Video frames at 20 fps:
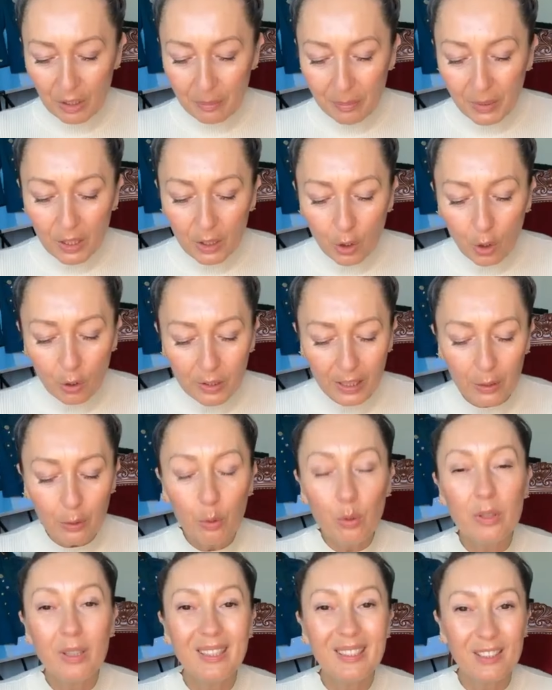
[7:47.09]
I
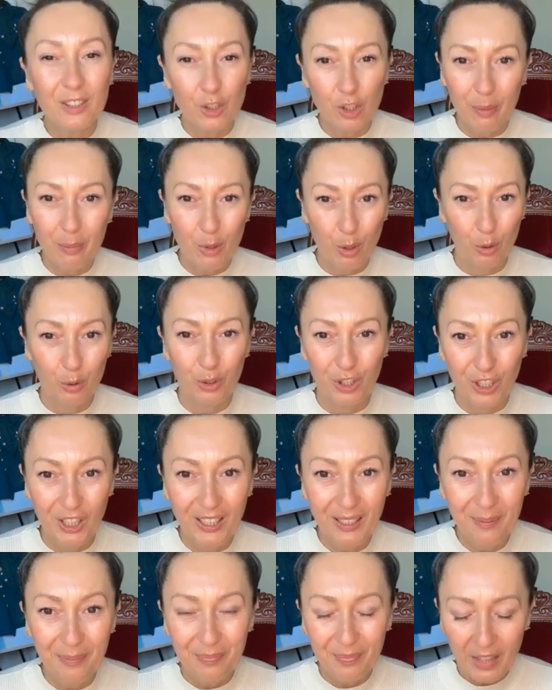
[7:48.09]
mikrogranulki z
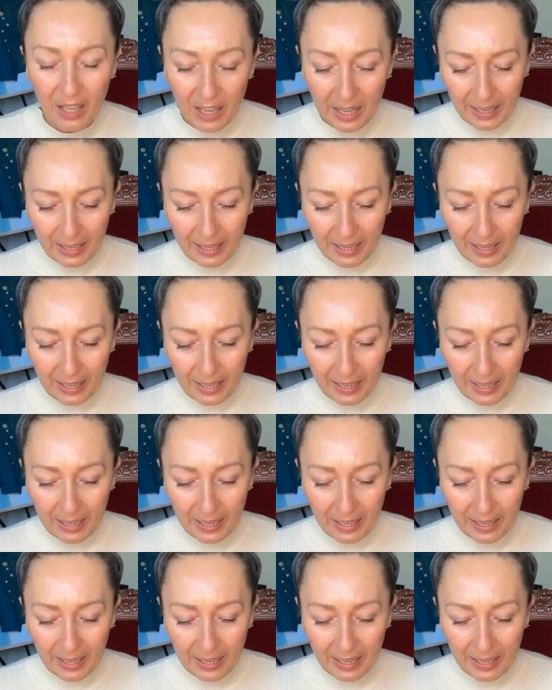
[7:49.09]
krzemionki